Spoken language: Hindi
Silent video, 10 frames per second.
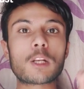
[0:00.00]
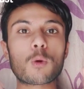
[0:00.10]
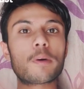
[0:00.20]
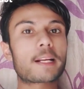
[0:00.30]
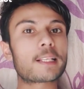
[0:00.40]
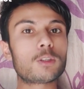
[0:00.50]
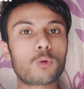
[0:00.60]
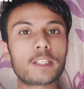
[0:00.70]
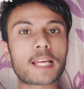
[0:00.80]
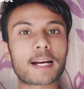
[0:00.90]
किलोमीटर की
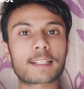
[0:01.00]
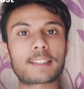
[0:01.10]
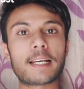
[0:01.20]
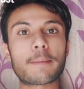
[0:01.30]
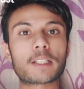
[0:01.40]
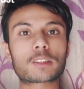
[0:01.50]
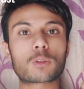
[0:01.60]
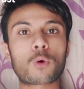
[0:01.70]
दूरी तय करती है ये बस